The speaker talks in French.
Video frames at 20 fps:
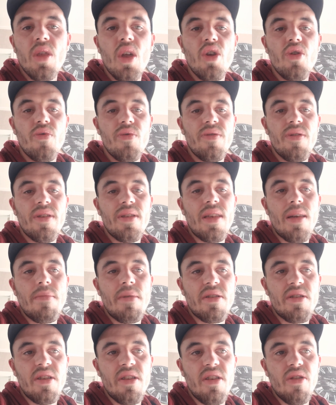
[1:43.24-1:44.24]
Je sais que ça va
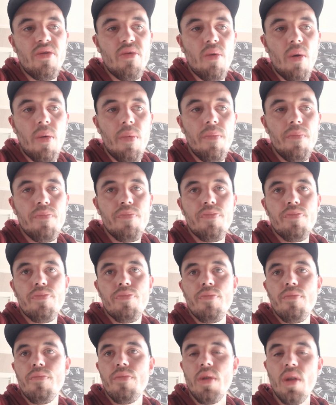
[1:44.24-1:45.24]
marcher, c'est sûr.
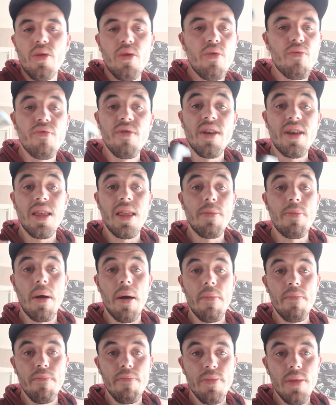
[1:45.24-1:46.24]
Donc, vous inquiétez
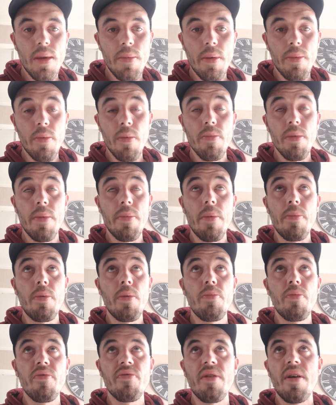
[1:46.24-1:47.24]
pas, il a pas de
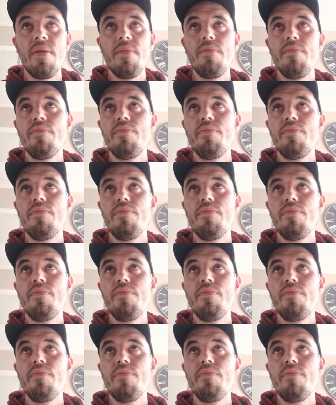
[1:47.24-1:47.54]
problème pour ça.